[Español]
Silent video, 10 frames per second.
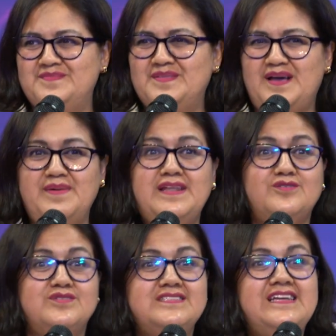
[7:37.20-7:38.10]
Amén.
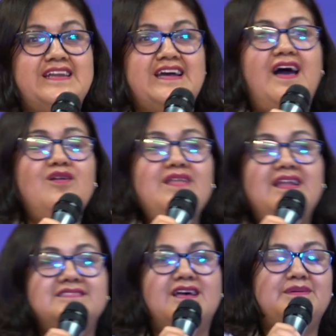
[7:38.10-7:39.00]
Entonces el regalo de
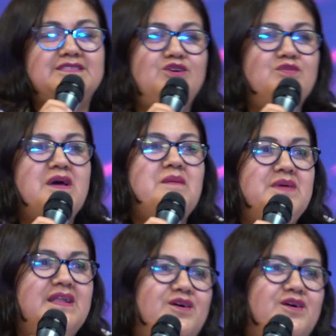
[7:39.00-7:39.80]
la salvación viene